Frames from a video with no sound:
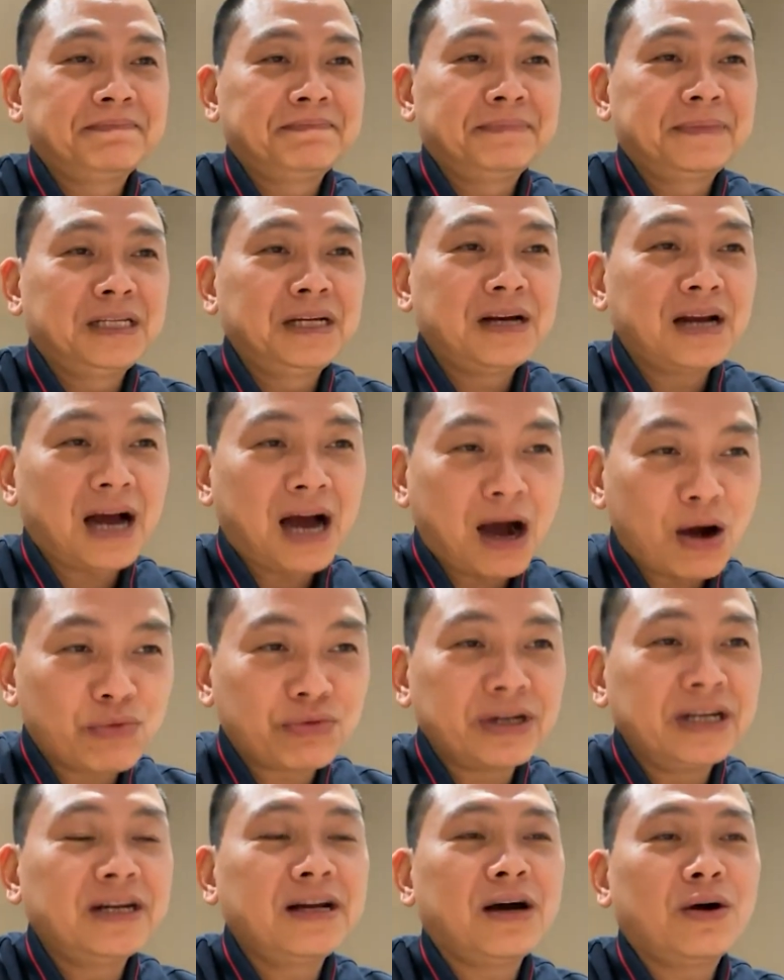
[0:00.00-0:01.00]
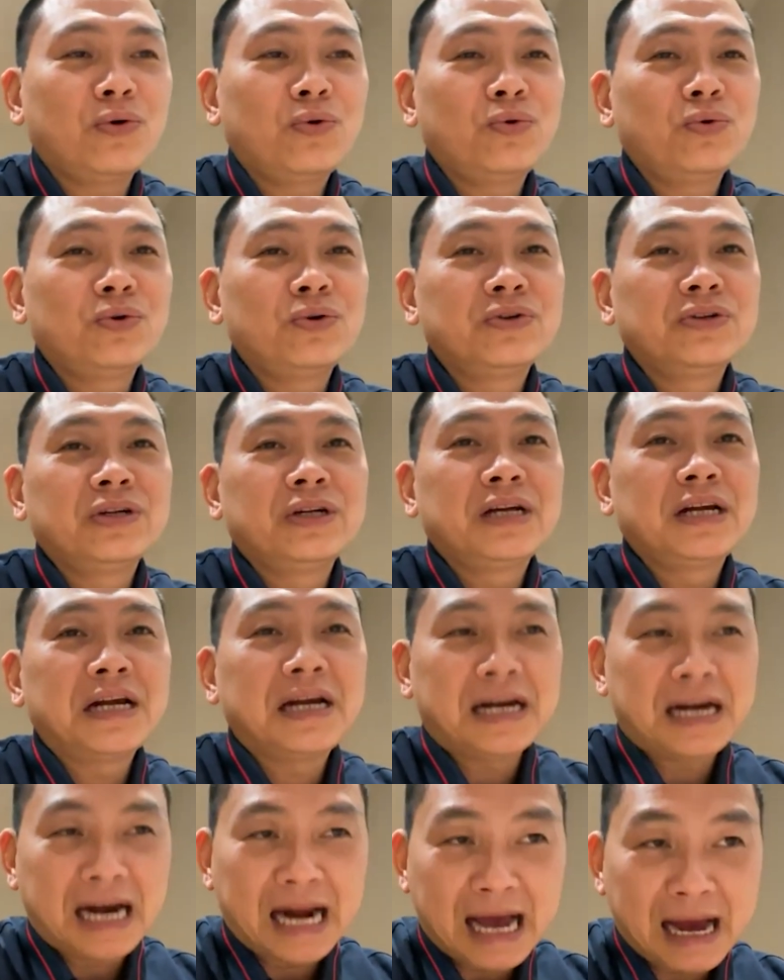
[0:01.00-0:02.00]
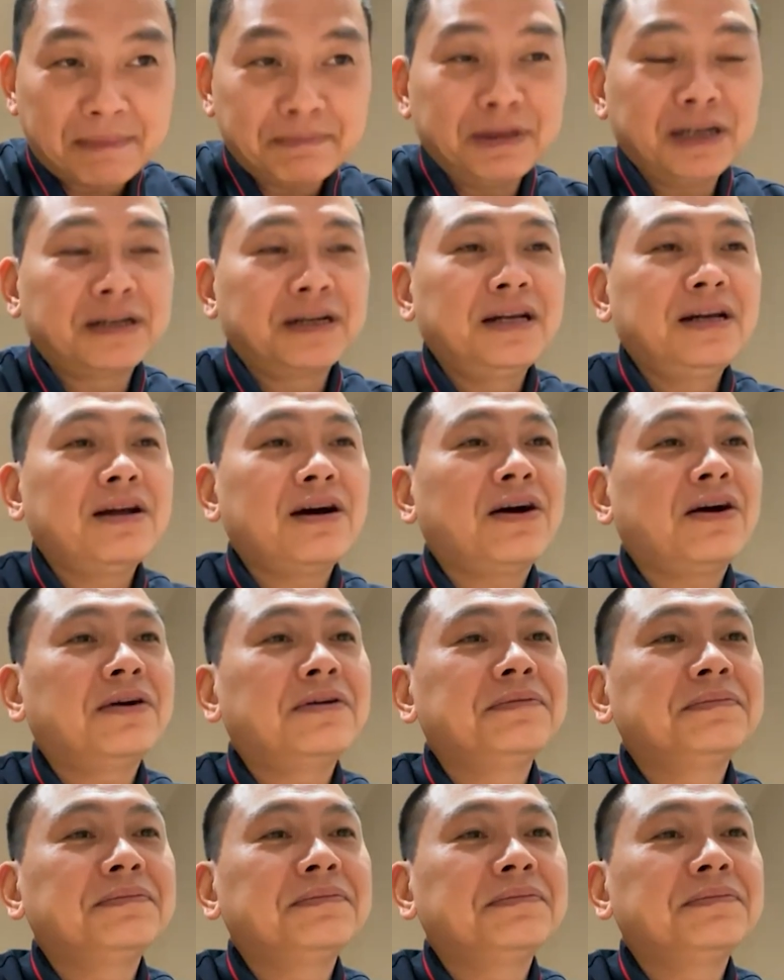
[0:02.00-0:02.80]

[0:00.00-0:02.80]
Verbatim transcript: Tức là học đến đâu làm được đến đó.